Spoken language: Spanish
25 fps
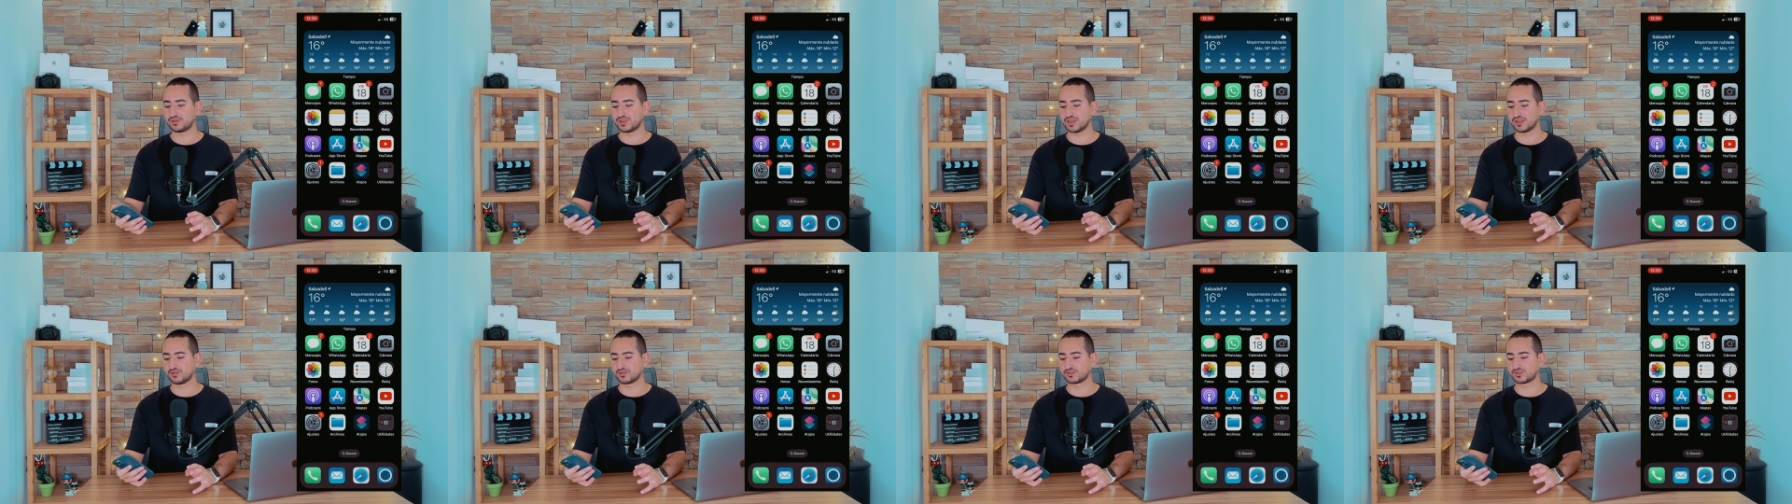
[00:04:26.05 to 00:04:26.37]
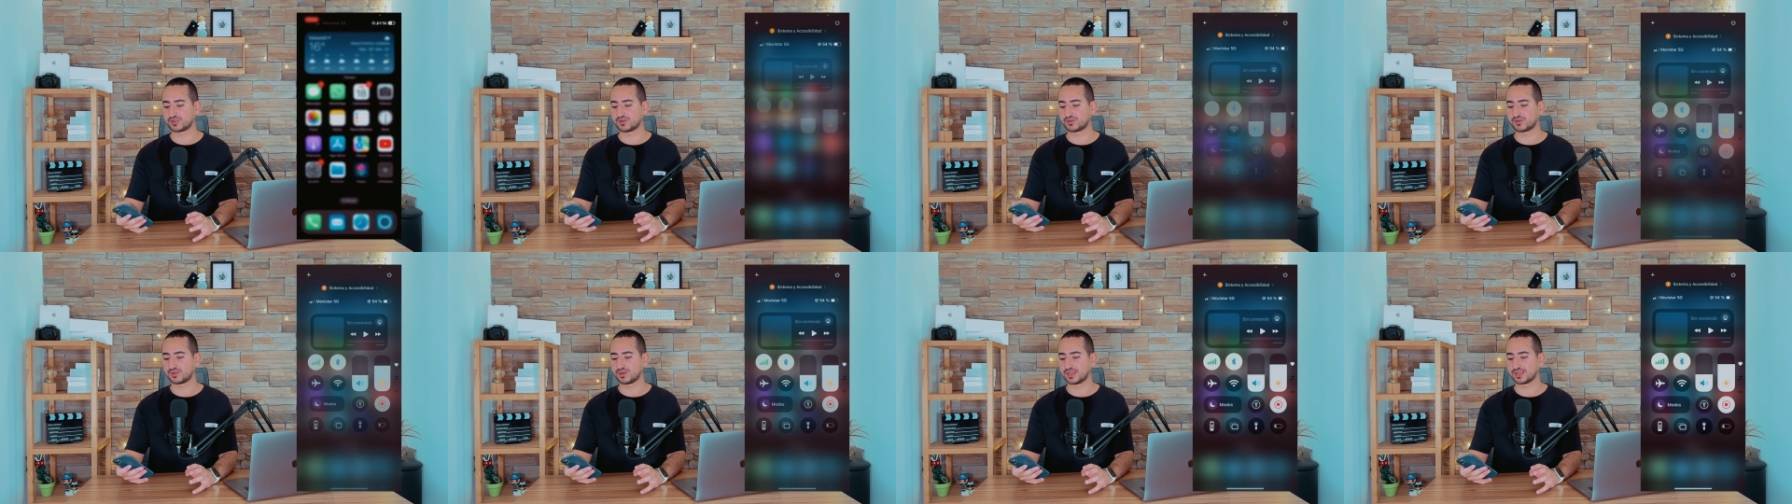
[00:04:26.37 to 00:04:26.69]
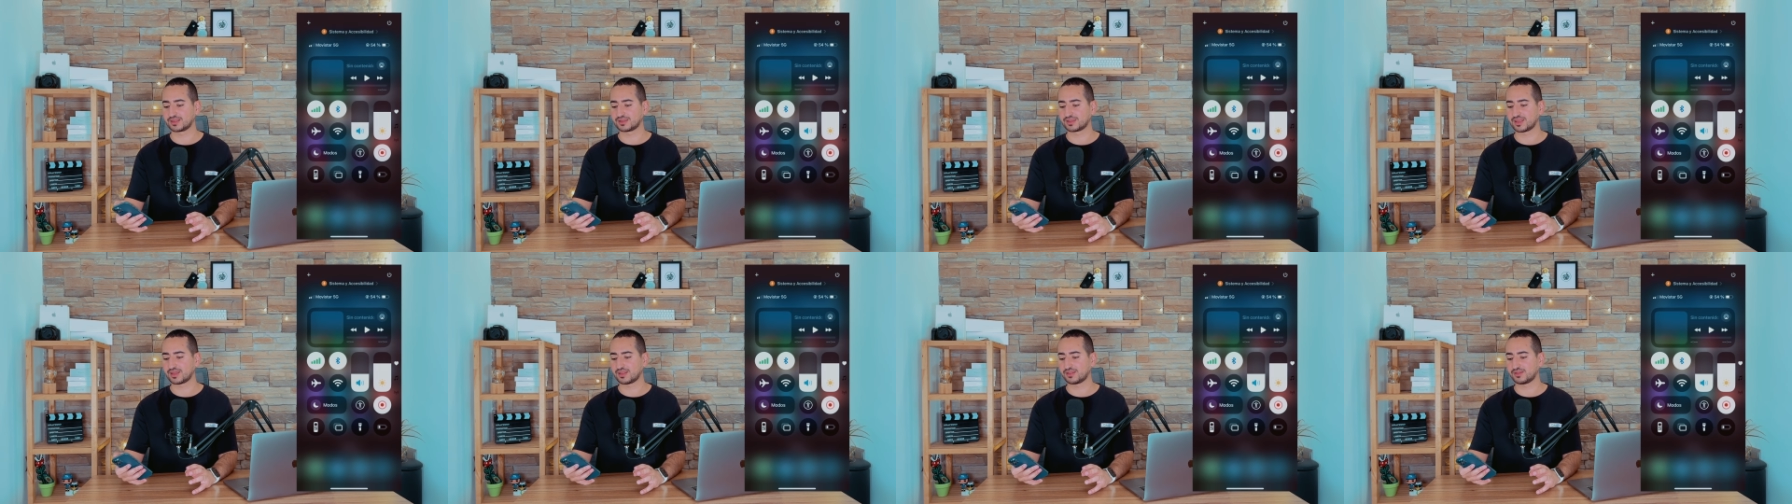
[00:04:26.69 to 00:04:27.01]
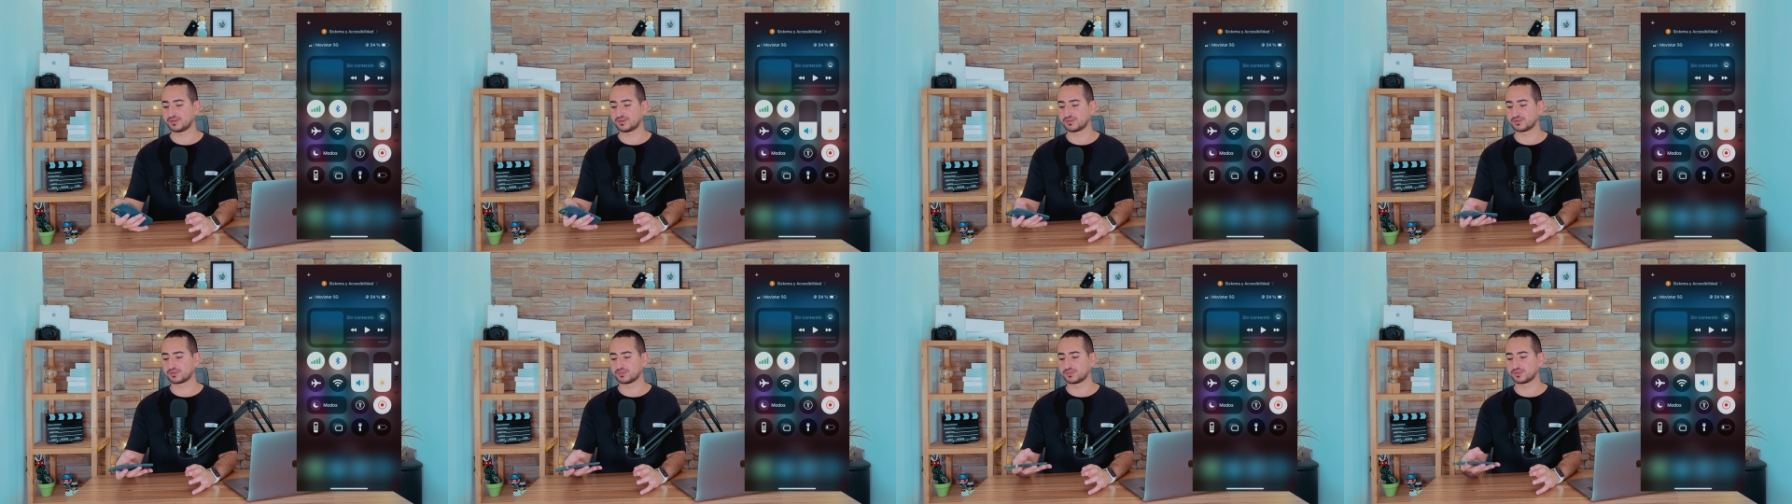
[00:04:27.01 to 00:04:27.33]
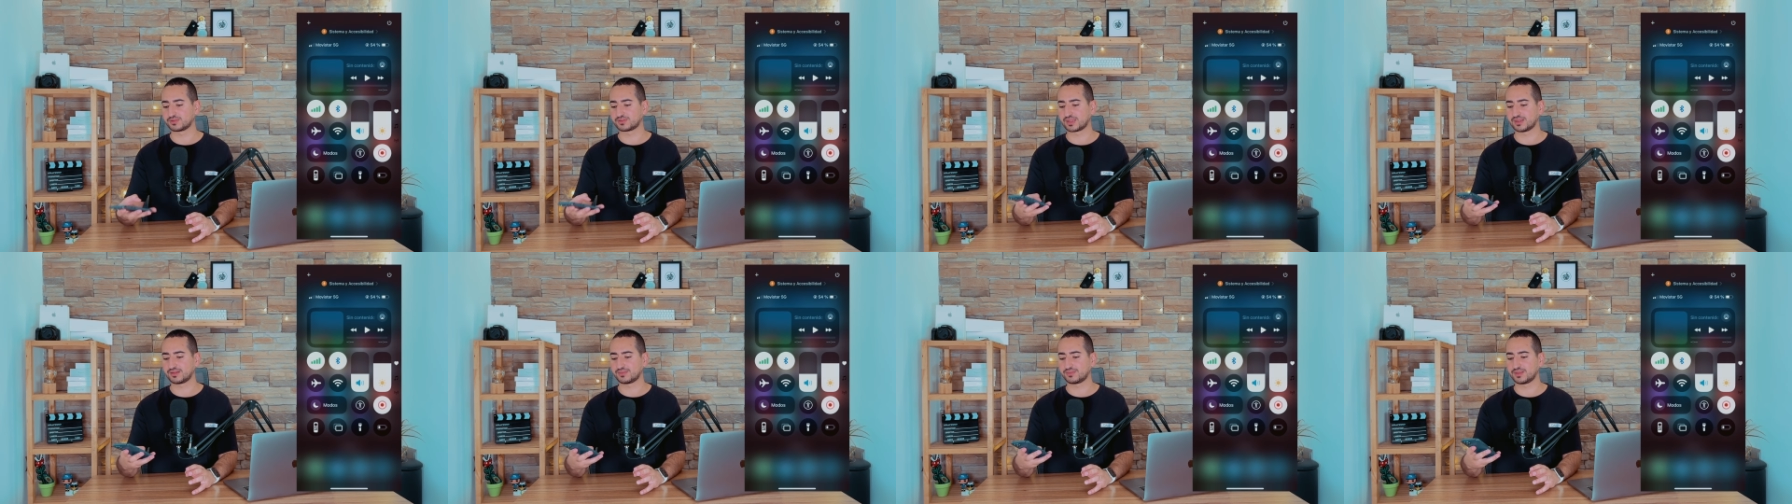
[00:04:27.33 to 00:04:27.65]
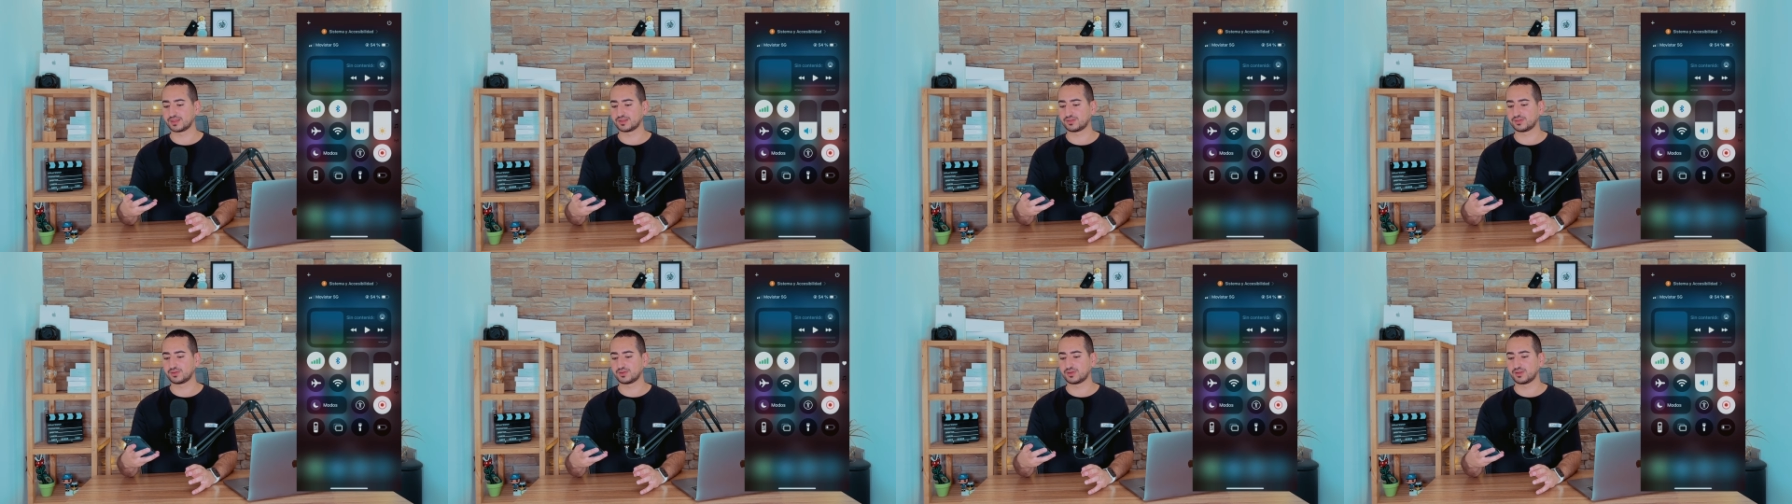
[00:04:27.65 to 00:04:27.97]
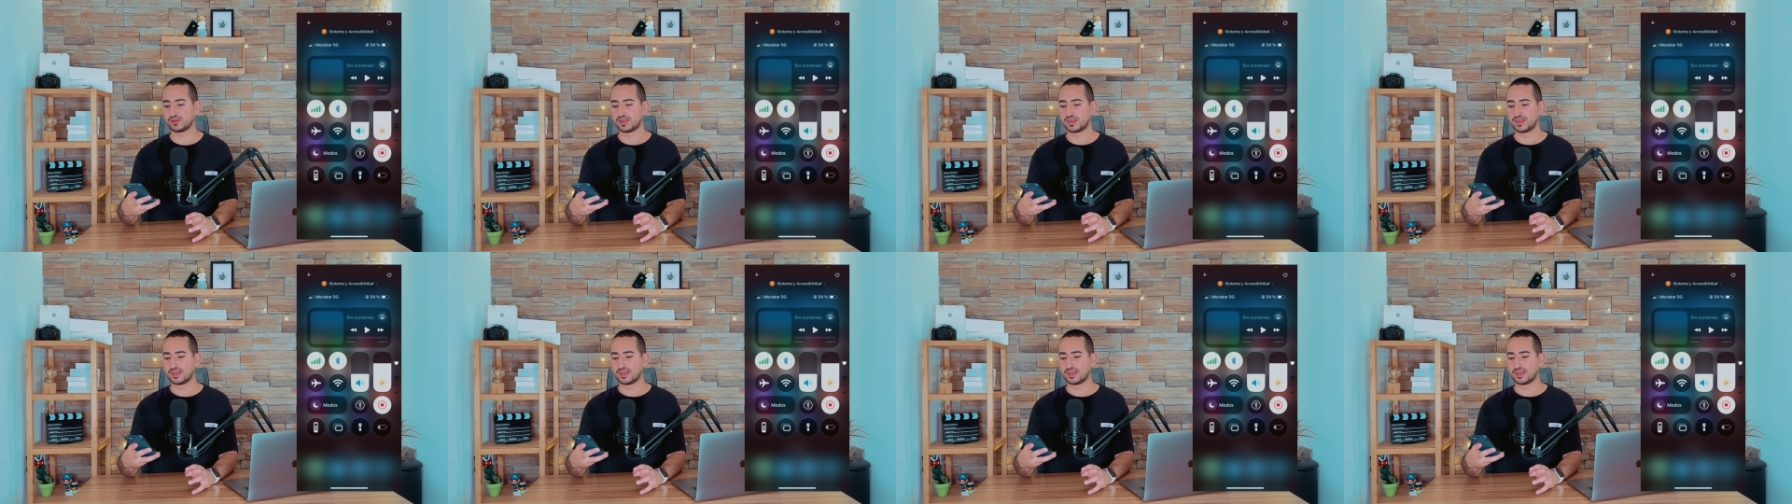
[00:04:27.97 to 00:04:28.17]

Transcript: ya no estoy conectado, como estáis viendo,